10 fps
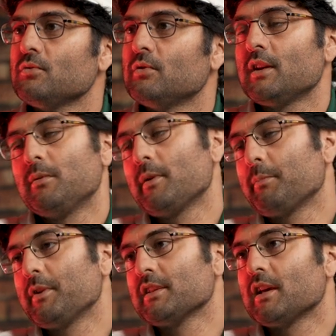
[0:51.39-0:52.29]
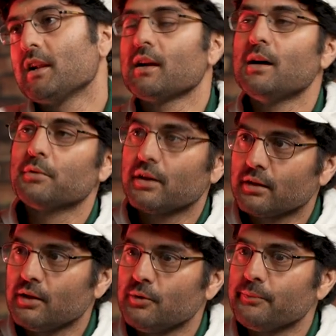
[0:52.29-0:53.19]
हूँ और यहीं पे अपना सारा काम
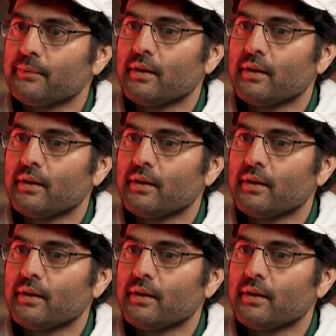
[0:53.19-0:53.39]
करता हूँ